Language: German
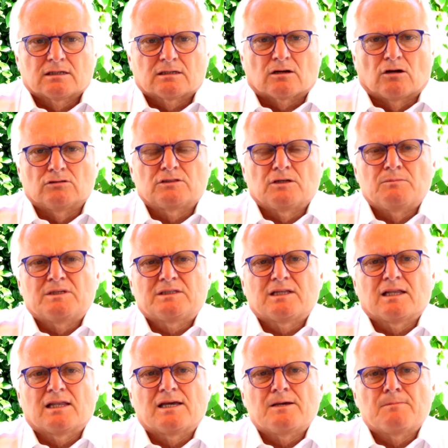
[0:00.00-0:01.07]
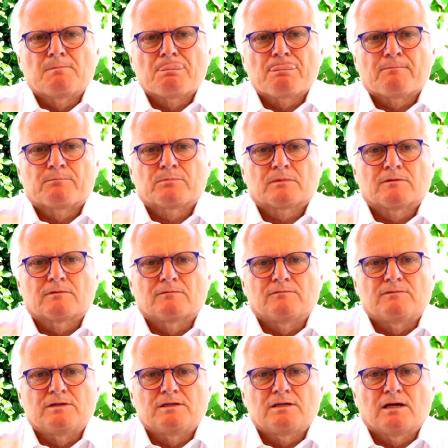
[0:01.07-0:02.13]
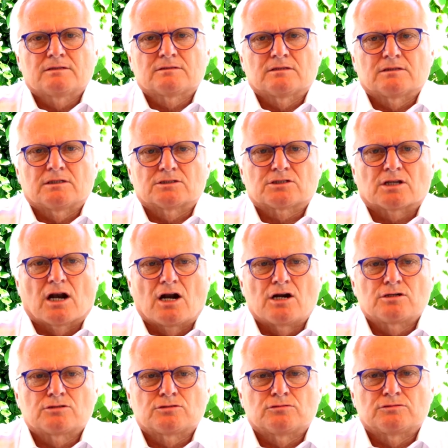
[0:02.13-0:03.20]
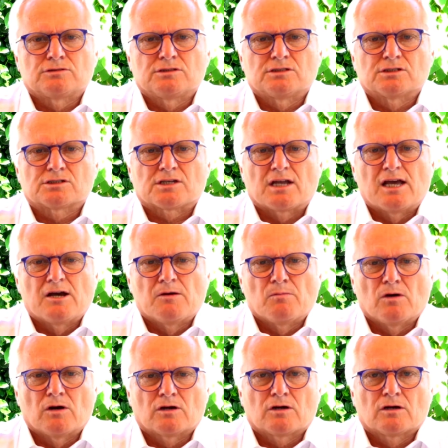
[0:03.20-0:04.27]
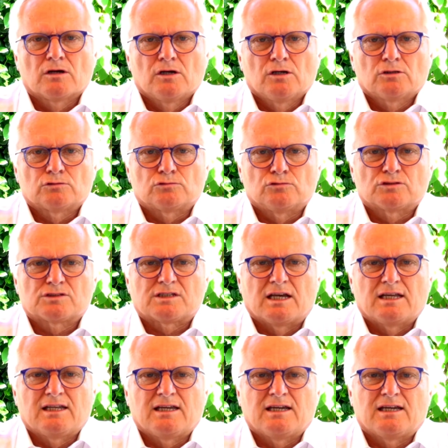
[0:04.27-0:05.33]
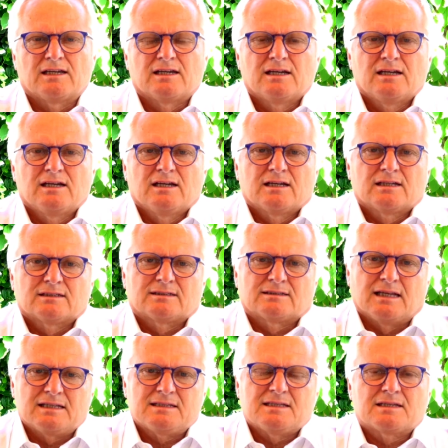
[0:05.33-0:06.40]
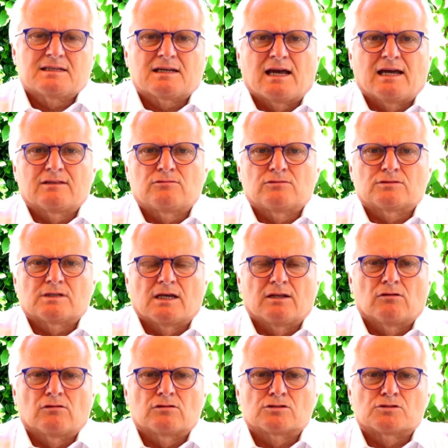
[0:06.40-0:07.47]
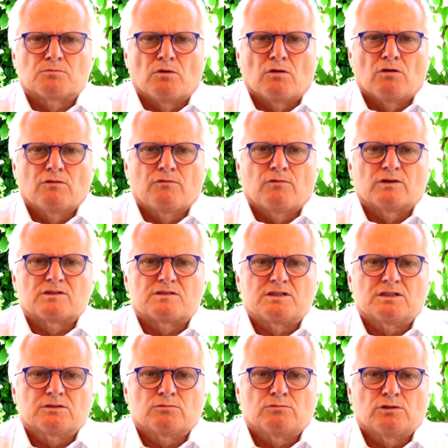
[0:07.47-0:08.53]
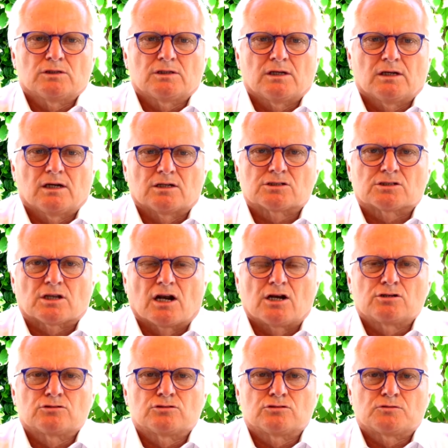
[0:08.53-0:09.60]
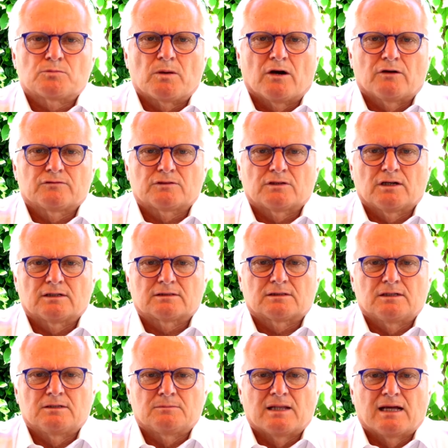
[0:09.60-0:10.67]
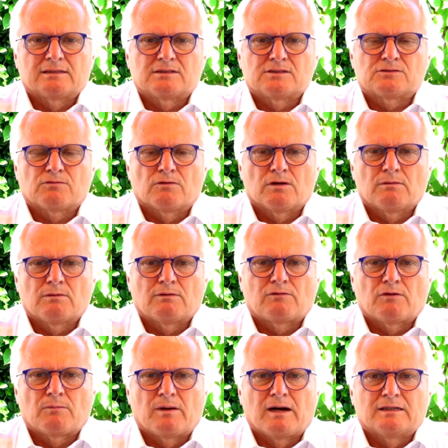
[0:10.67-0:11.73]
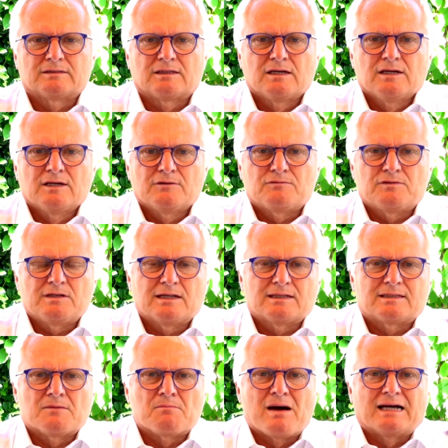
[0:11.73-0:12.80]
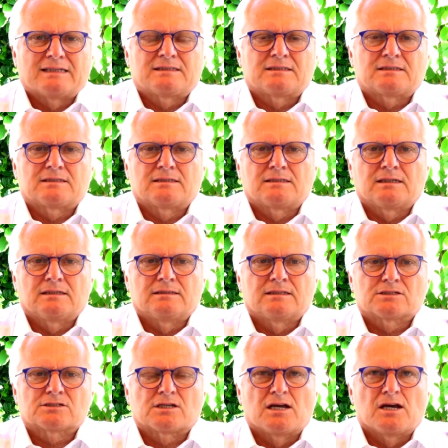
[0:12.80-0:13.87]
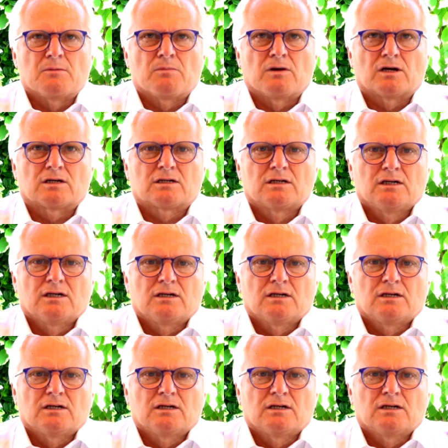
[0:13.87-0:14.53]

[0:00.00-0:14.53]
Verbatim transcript: Ich konnte miterleben, wie also der Strahlenschutz in der Steiermark durch seine Tätigkeit durch sein Engagement forciert wurde, als Strahlenschutzbeauftragter im Landesfeuerwehrverband. Viele Thematiken in der Steiermark